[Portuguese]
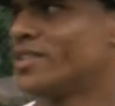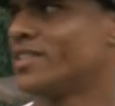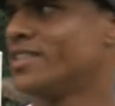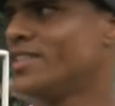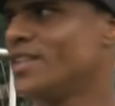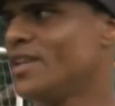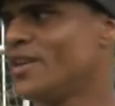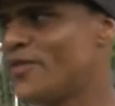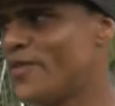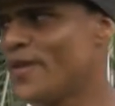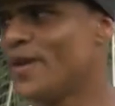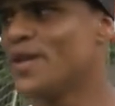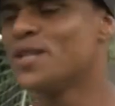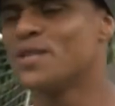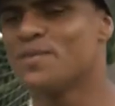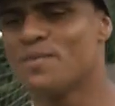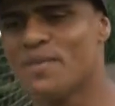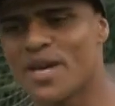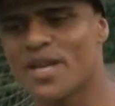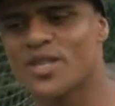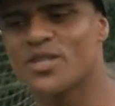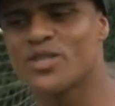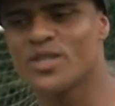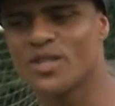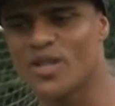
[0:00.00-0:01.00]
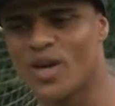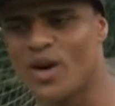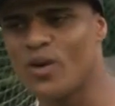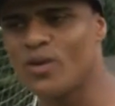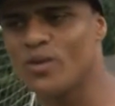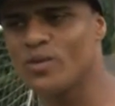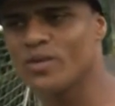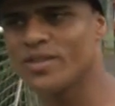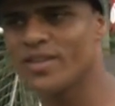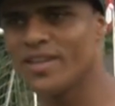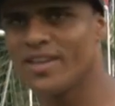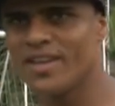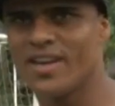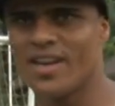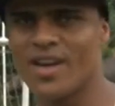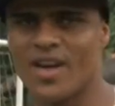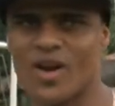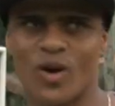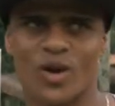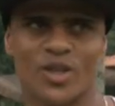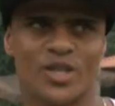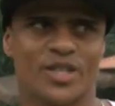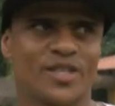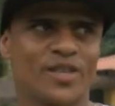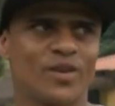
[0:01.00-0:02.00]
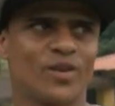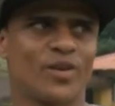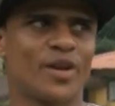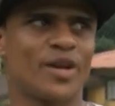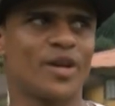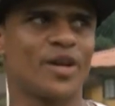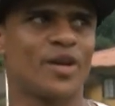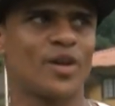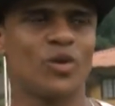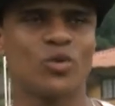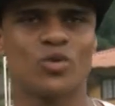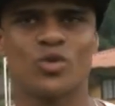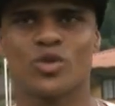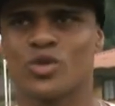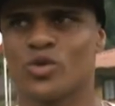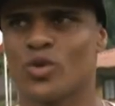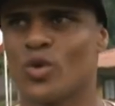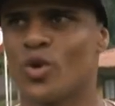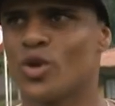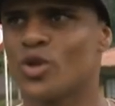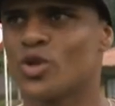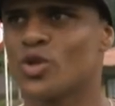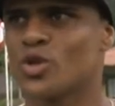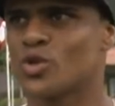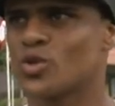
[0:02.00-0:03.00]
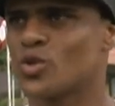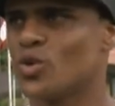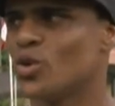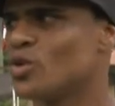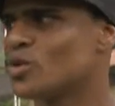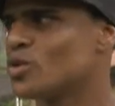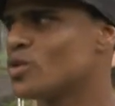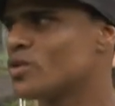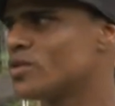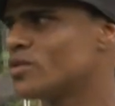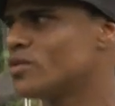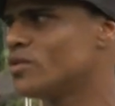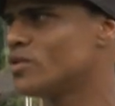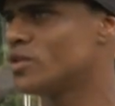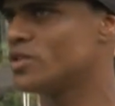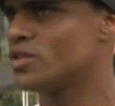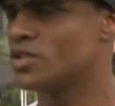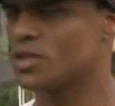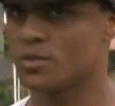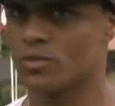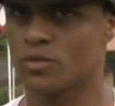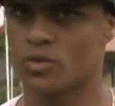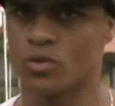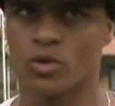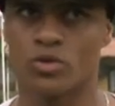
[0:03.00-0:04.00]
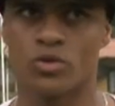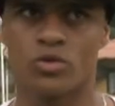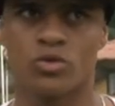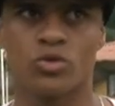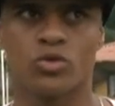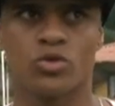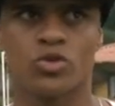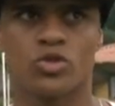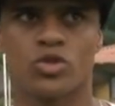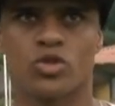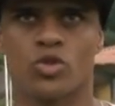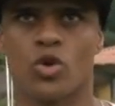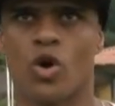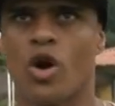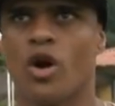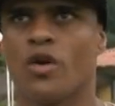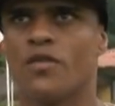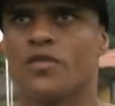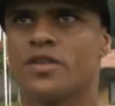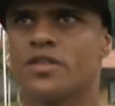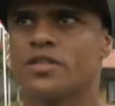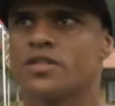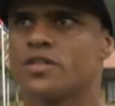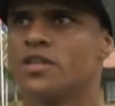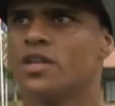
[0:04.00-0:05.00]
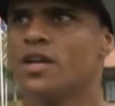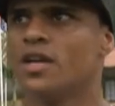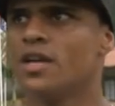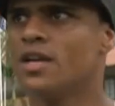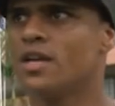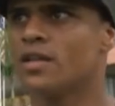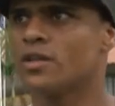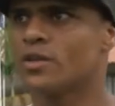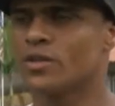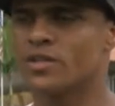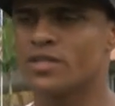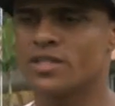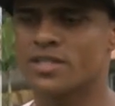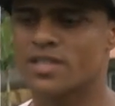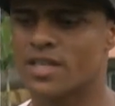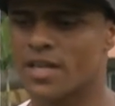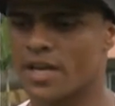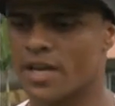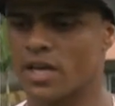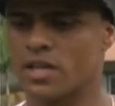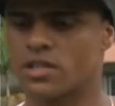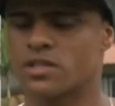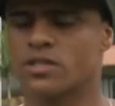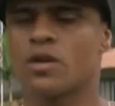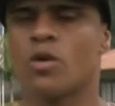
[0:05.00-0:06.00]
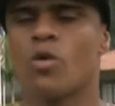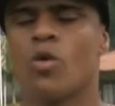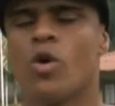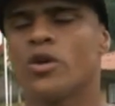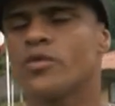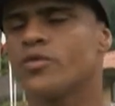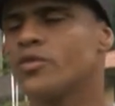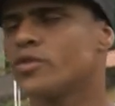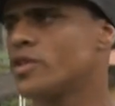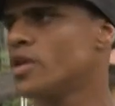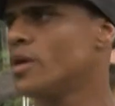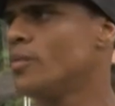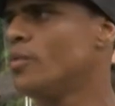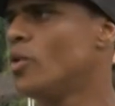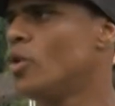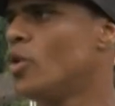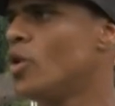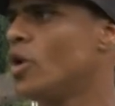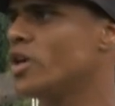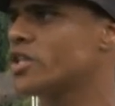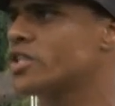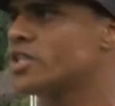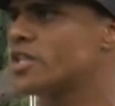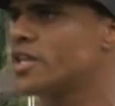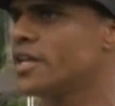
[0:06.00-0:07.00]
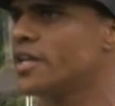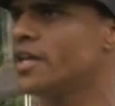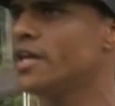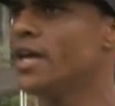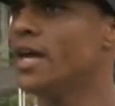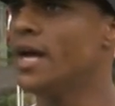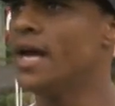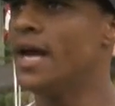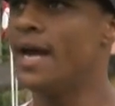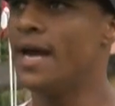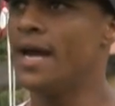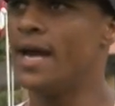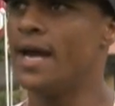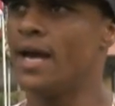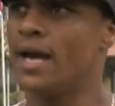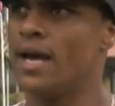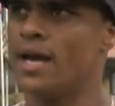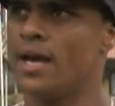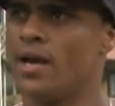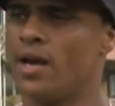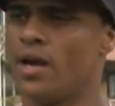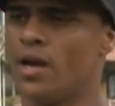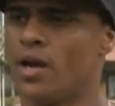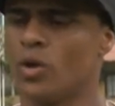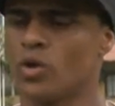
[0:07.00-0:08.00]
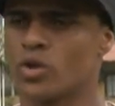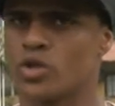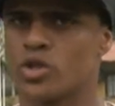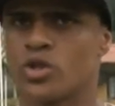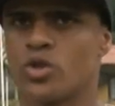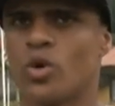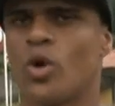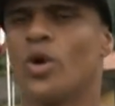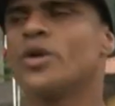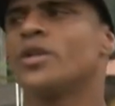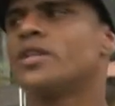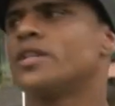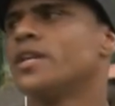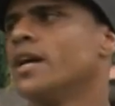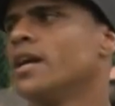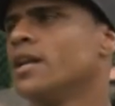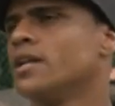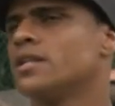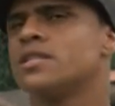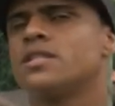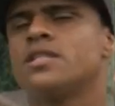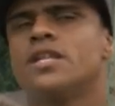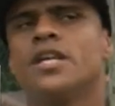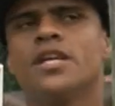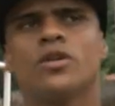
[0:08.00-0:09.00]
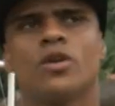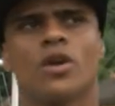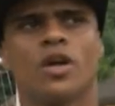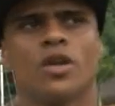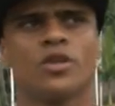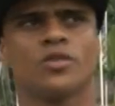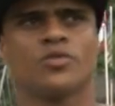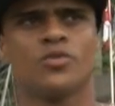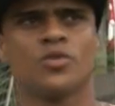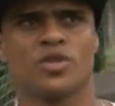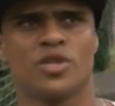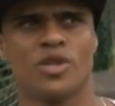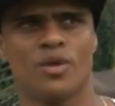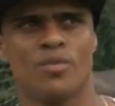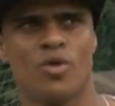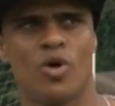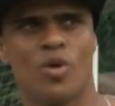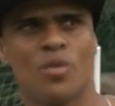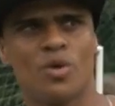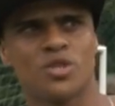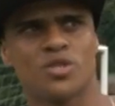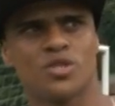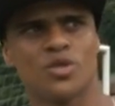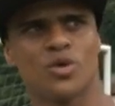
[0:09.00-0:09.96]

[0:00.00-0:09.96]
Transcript: infelizmente não. Eu acho que eu creio que é um sonho de todos, todos os jovens, todas as crianças que gostam de futebol. Eu acho que é o sonho dela ser jogador de futebol, mas